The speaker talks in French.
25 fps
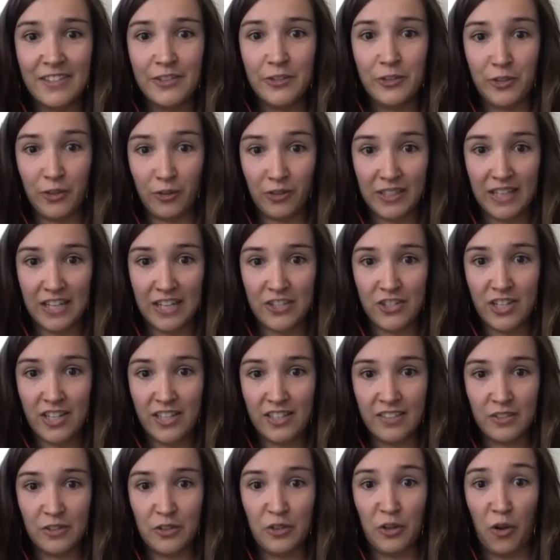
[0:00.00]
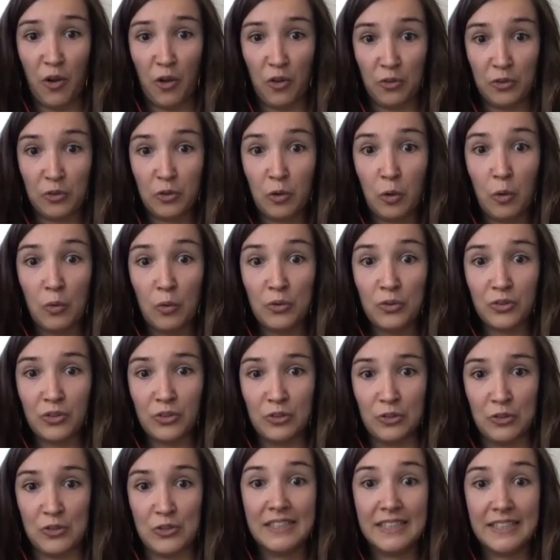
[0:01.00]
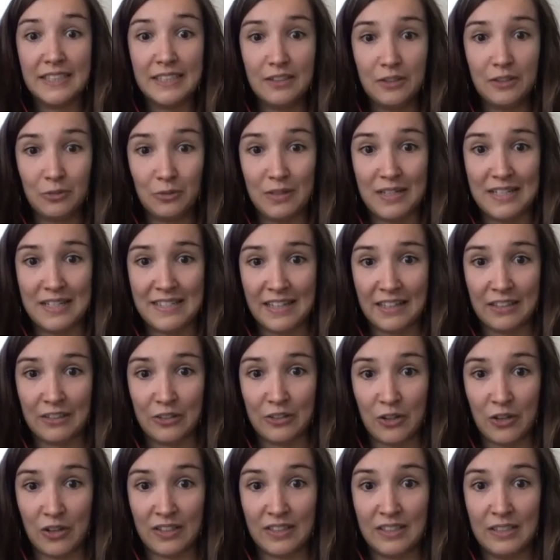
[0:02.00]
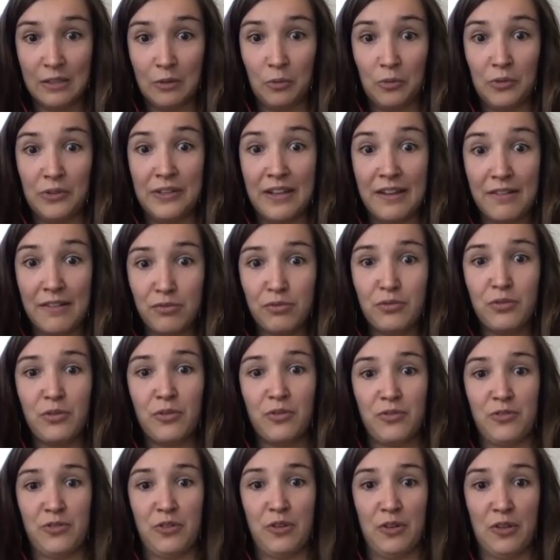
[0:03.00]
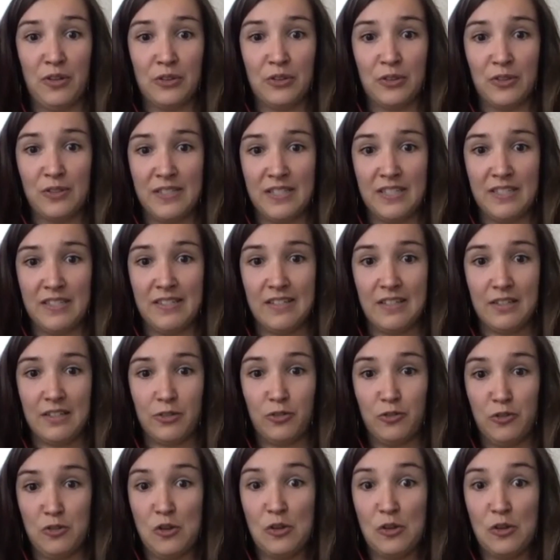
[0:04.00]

s'engager, se rendre compte de qui sont les acteurs qui ont une influence dans notre quotidien,